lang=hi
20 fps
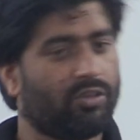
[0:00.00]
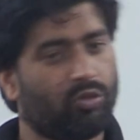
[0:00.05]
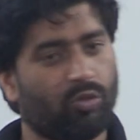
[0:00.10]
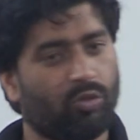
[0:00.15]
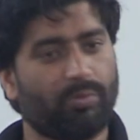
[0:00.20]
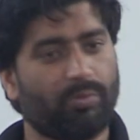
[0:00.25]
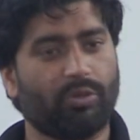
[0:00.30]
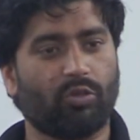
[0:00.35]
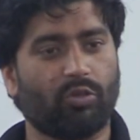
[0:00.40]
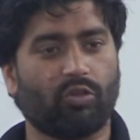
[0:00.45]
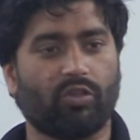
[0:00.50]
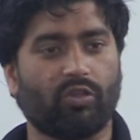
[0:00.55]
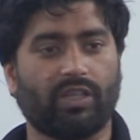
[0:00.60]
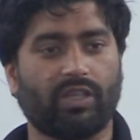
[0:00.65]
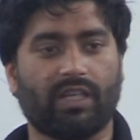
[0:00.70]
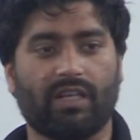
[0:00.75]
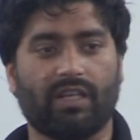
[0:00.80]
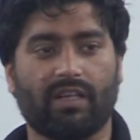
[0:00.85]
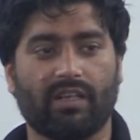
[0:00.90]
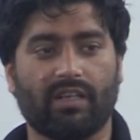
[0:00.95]
तो भी दोनों
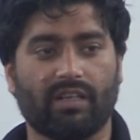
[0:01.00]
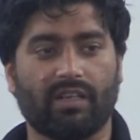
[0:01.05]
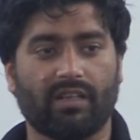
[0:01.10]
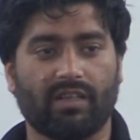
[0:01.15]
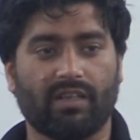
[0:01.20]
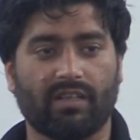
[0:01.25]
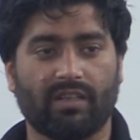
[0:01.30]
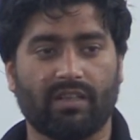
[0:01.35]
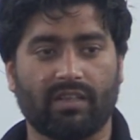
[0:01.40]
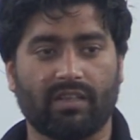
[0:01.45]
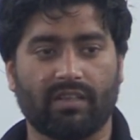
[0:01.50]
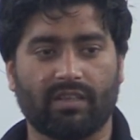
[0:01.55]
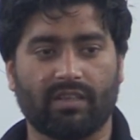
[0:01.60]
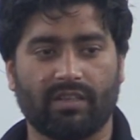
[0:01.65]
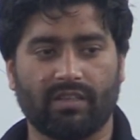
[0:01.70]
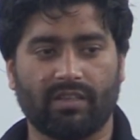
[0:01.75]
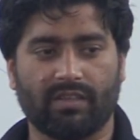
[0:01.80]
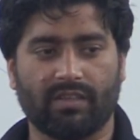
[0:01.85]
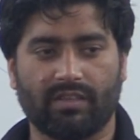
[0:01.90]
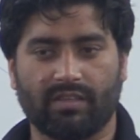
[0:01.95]
निकालना
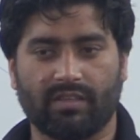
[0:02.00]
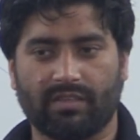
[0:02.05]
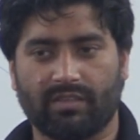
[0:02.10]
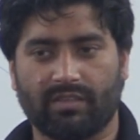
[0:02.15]
है